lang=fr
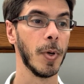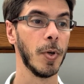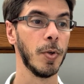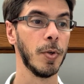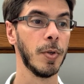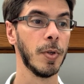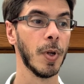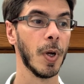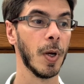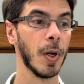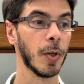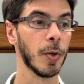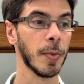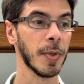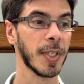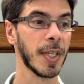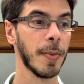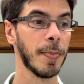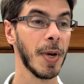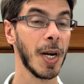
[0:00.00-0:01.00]
une, euh,
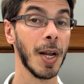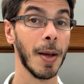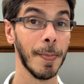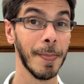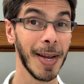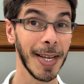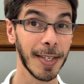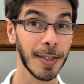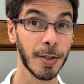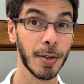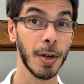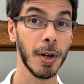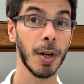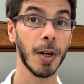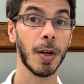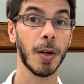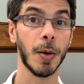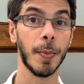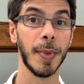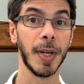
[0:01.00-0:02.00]
s'appelle, un
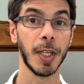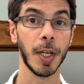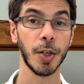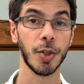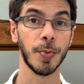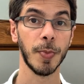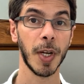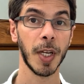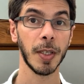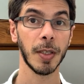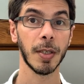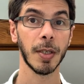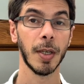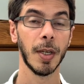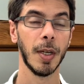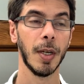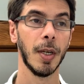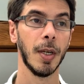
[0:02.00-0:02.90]
master en management